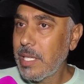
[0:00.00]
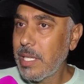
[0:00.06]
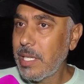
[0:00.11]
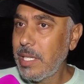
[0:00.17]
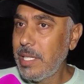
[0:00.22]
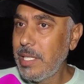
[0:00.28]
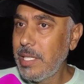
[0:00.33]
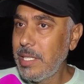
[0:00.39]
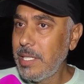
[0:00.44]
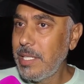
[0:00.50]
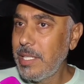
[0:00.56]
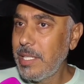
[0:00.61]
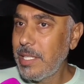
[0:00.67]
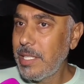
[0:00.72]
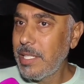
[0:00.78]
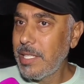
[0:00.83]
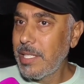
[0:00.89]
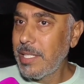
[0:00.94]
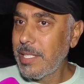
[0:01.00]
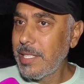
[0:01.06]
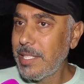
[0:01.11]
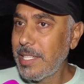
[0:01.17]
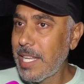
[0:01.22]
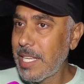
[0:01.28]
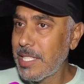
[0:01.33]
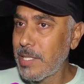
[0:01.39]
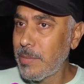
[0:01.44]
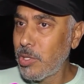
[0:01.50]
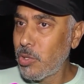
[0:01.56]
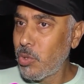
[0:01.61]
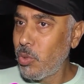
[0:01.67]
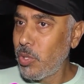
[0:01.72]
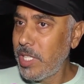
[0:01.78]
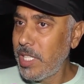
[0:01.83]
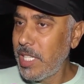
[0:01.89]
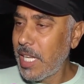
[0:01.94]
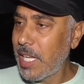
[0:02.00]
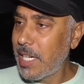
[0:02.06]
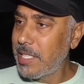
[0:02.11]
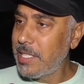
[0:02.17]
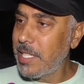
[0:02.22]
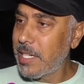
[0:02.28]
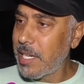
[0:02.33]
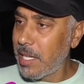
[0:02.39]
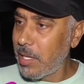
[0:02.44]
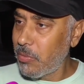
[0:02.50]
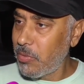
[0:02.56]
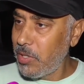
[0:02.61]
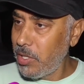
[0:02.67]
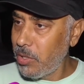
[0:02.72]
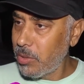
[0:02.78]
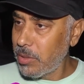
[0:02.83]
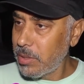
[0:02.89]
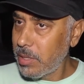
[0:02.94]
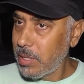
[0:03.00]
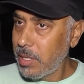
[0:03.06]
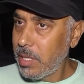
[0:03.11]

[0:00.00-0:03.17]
اللي آه، لازم تكون هي على دراية فيهم